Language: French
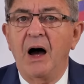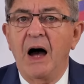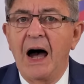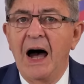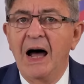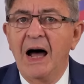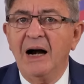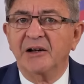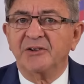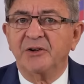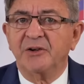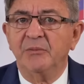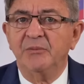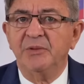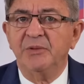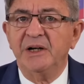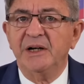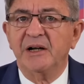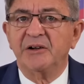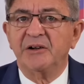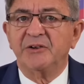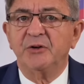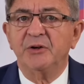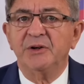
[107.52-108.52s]
à
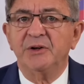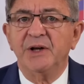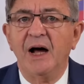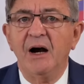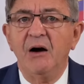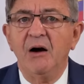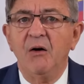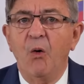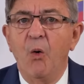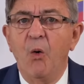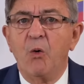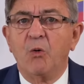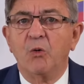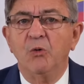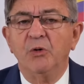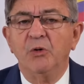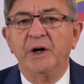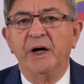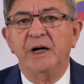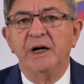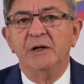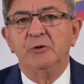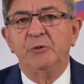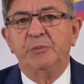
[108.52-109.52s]
l'Assemblée nationale, au
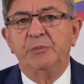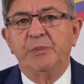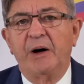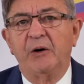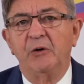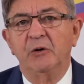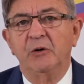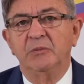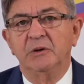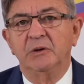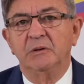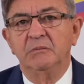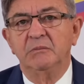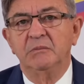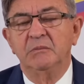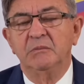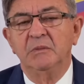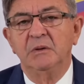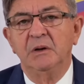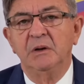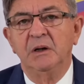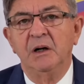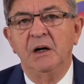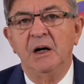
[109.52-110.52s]
Congrès du Parlement.
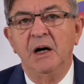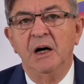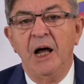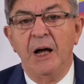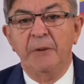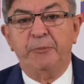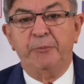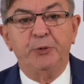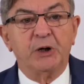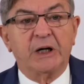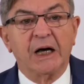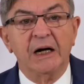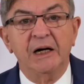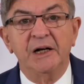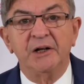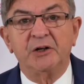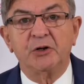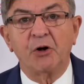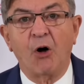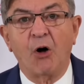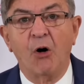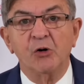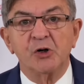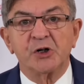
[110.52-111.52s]
Et puis quel
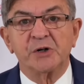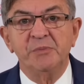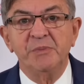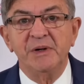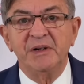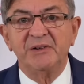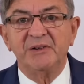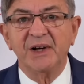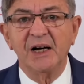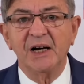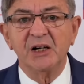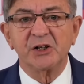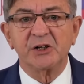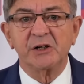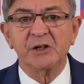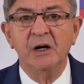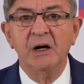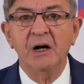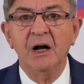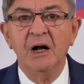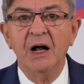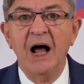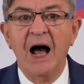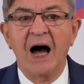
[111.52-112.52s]
étrange message
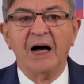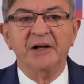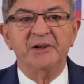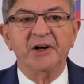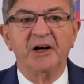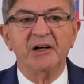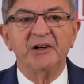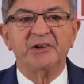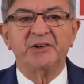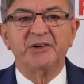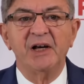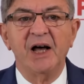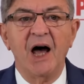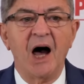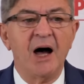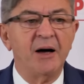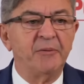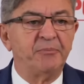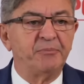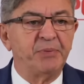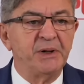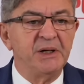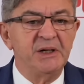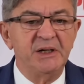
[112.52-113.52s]
adressé
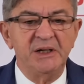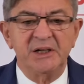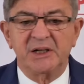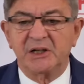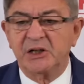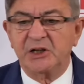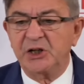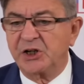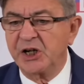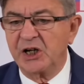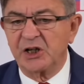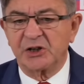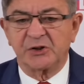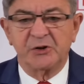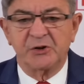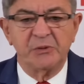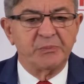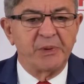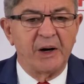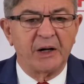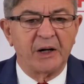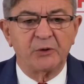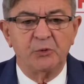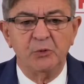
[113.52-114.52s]
à un pays qui cherche
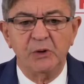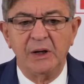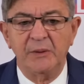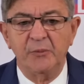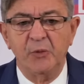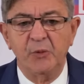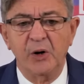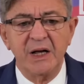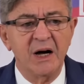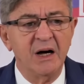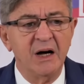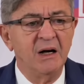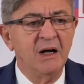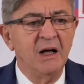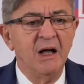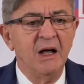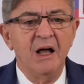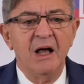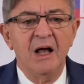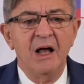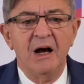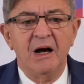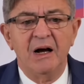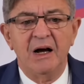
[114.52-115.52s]
par tous les moyens
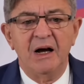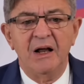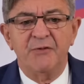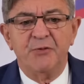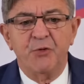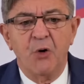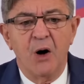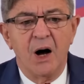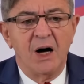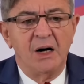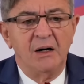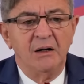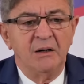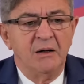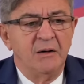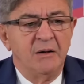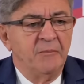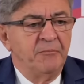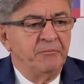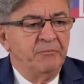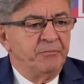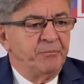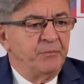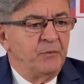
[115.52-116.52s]
les
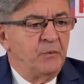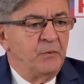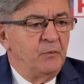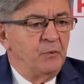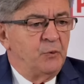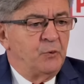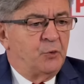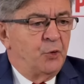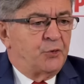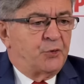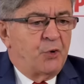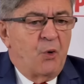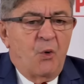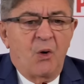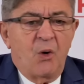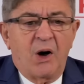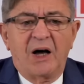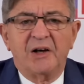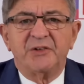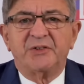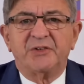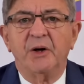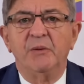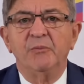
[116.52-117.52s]
voies de son
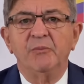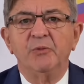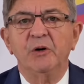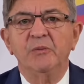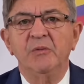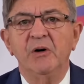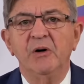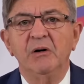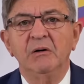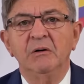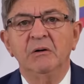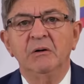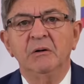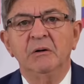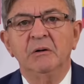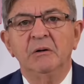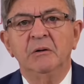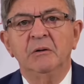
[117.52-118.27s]
rassemblement